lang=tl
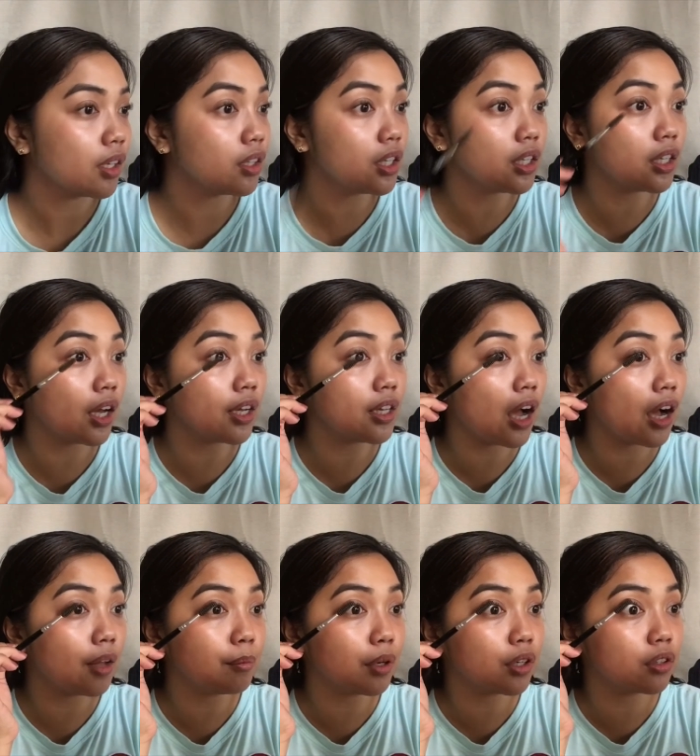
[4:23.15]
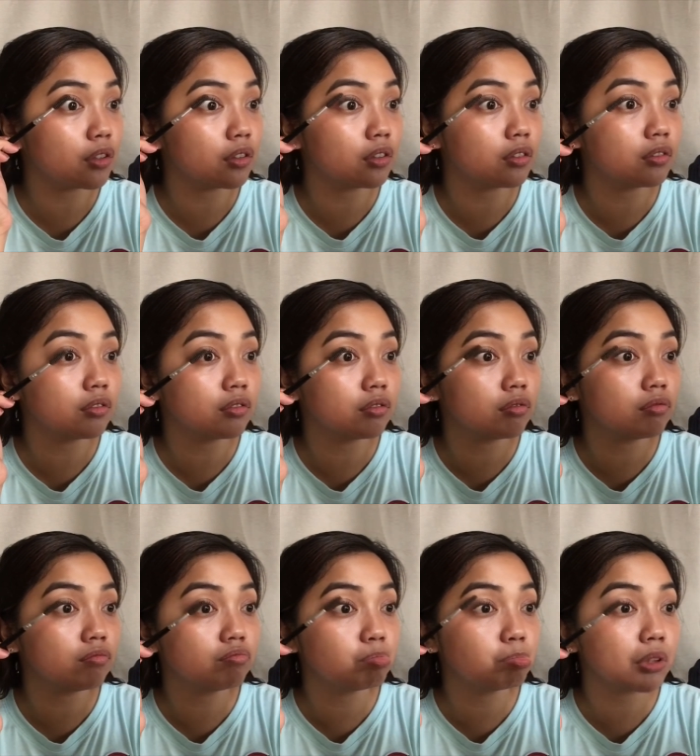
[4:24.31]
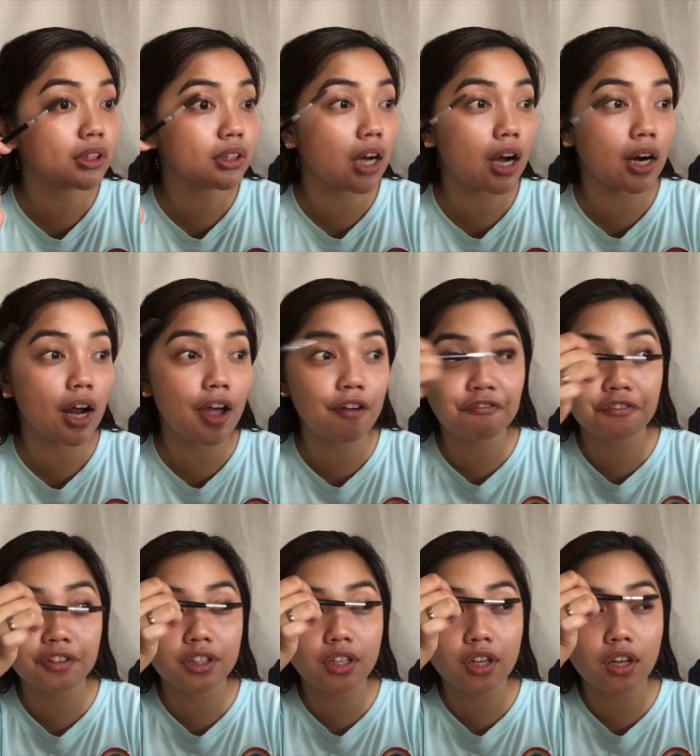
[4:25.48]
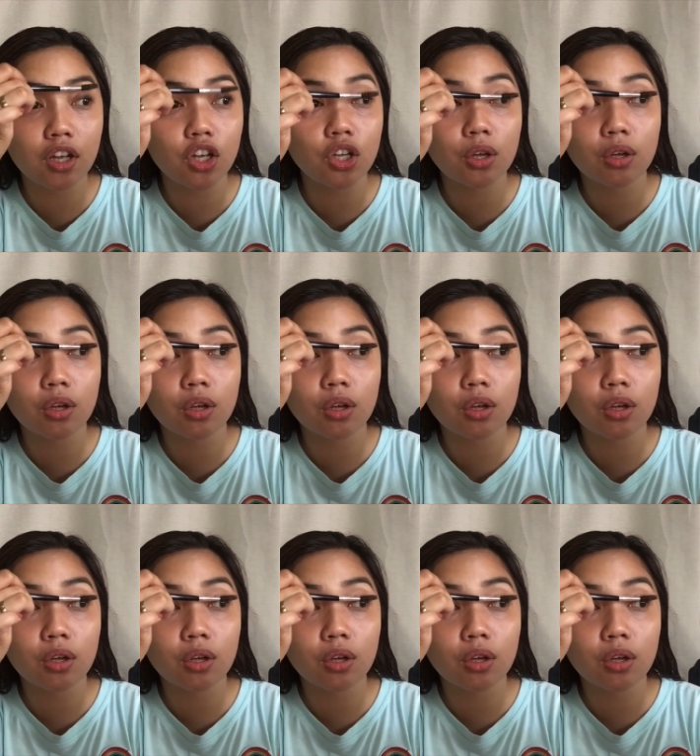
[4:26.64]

Hindi na kailangan mag mascara everyday.